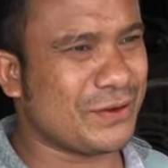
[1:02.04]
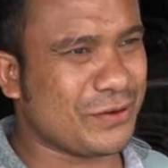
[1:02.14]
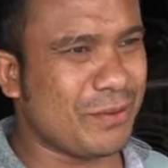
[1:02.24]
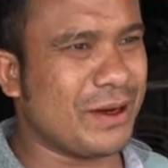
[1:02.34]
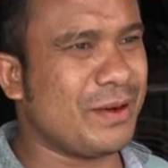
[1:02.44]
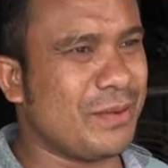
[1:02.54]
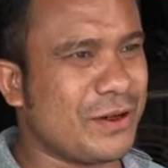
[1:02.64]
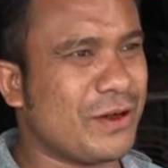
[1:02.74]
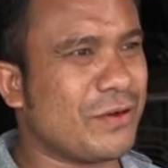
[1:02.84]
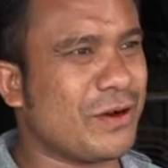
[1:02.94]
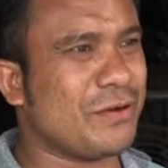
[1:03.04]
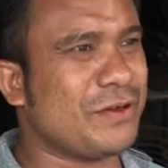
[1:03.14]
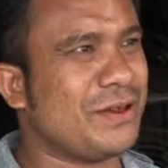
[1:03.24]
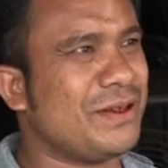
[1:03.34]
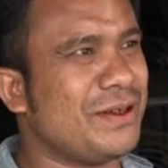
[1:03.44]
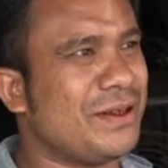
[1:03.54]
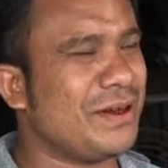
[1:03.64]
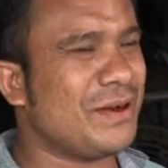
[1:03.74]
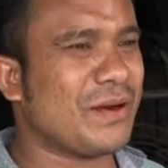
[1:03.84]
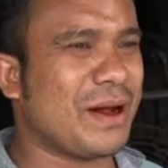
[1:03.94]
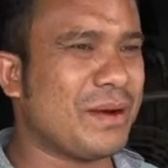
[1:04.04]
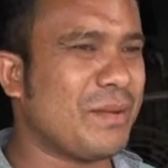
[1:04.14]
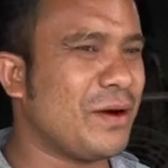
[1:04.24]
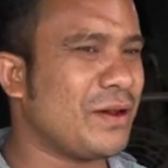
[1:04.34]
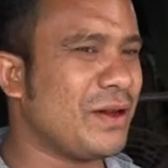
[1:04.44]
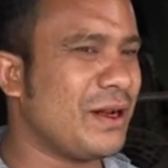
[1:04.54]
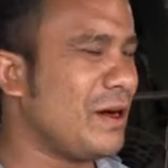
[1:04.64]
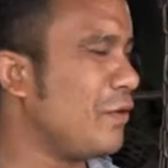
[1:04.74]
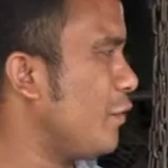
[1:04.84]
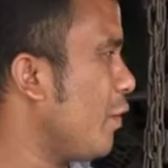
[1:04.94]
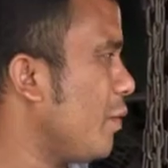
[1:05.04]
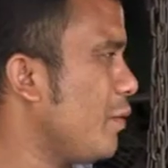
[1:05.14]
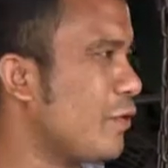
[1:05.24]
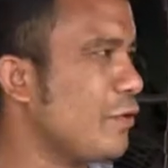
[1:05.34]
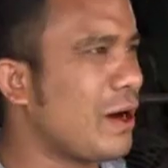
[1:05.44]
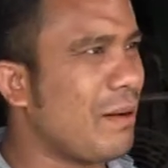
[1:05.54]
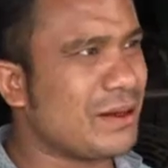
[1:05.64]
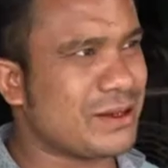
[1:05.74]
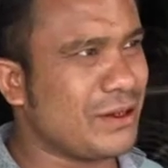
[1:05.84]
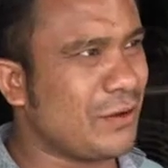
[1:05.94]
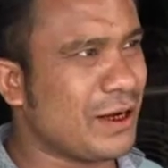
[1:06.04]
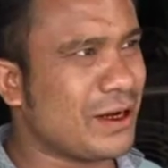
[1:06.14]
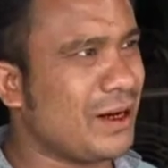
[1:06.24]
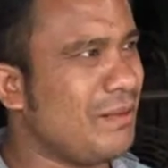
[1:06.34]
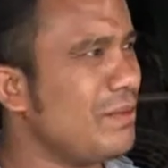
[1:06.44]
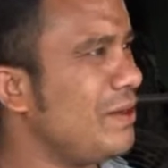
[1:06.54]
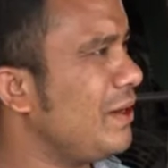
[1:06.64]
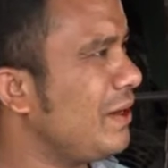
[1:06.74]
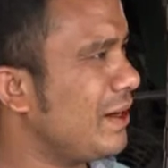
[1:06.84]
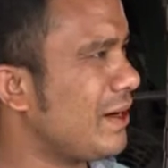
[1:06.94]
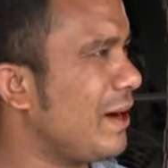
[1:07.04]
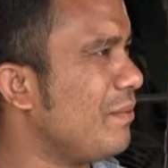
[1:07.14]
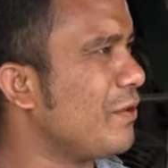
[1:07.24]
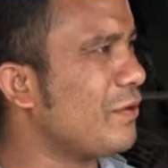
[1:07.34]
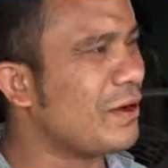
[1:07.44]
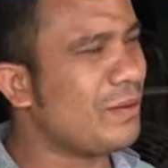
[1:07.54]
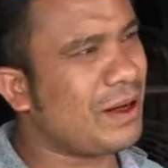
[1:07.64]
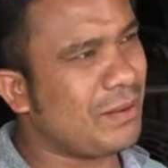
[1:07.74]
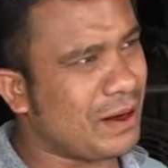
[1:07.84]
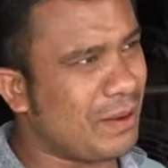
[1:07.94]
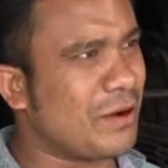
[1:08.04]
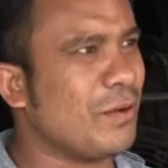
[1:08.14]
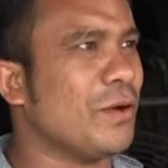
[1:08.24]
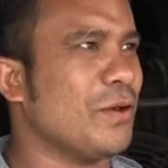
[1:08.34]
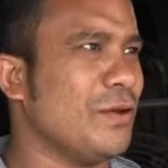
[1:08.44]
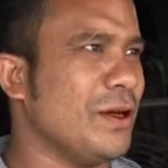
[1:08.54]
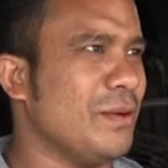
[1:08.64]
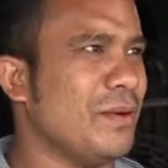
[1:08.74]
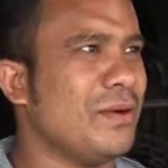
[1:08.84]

সবারই বন্ধ করা উচিত আমরা বন্ধ হই নাই ওই অল্প একটু কাম আছে অর্ডারি কাম এই কামটু করে পরে আবার আমরাও বন্ধ দিয়ে দেবো